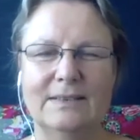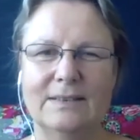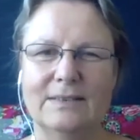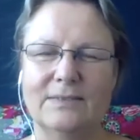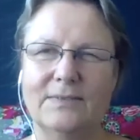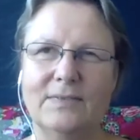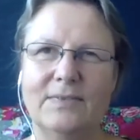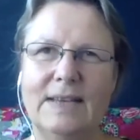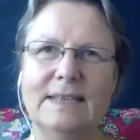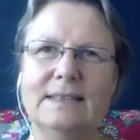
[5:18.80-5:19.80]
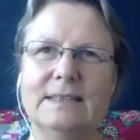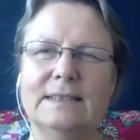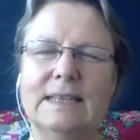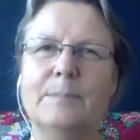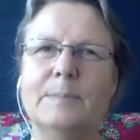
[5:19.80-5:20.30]
wenn,
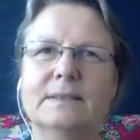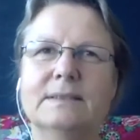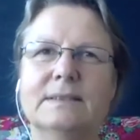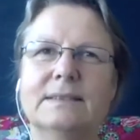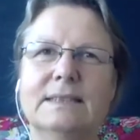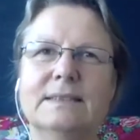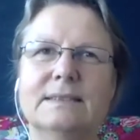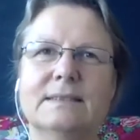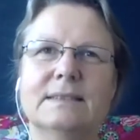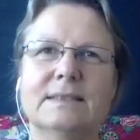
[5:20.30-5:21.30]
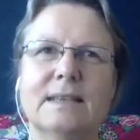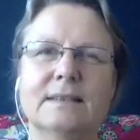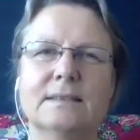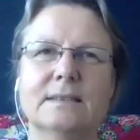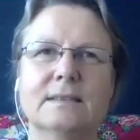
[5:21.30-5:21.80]
ich habe jetzt diesen
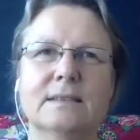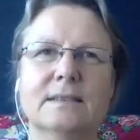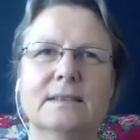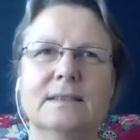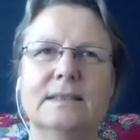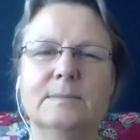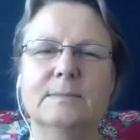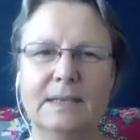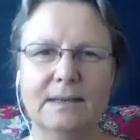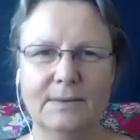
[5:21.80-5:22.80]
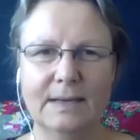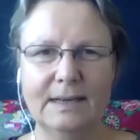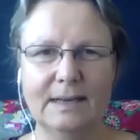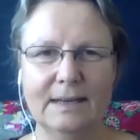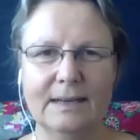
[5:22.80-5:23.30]
Satz, ist
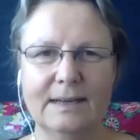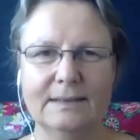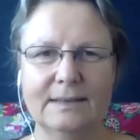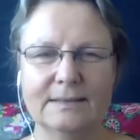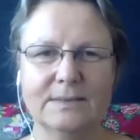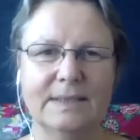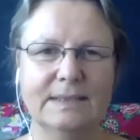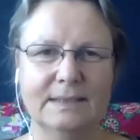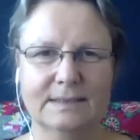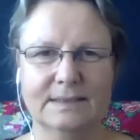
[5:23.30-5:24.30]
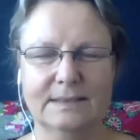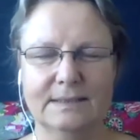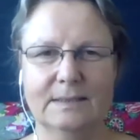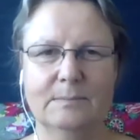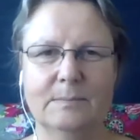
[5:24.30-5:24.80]
mittlerweile ein ganz wichtiger
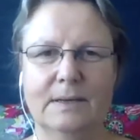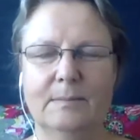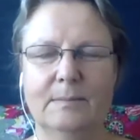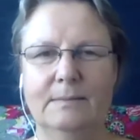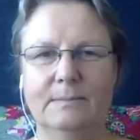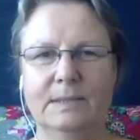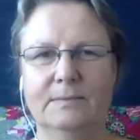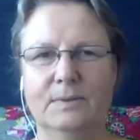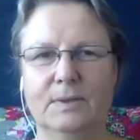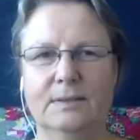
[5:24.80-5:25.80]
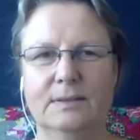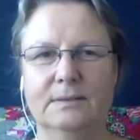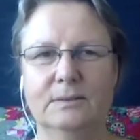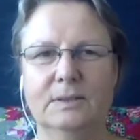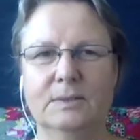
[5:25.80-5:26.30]
Satz in meinem Leben geworden.
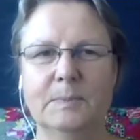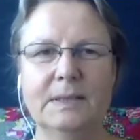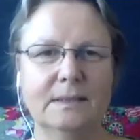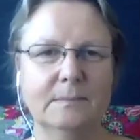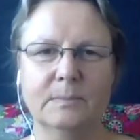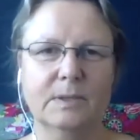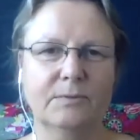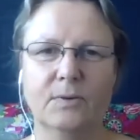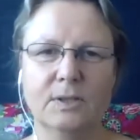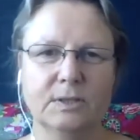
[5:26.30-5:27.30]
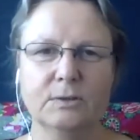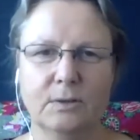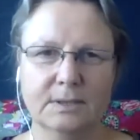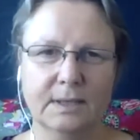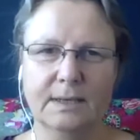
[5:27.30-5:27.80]
Und ich bin dem gefolgt, ich
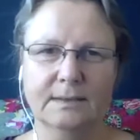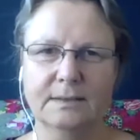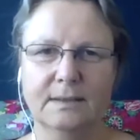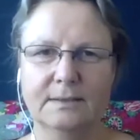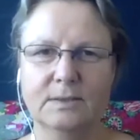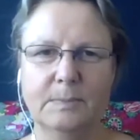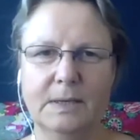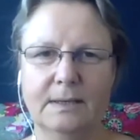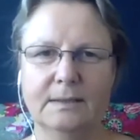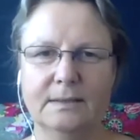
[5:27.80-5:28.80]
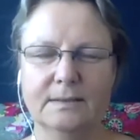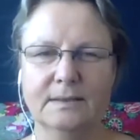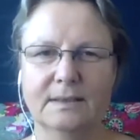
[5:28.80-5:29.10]
konnte eigentlich gar nicht mehr anders.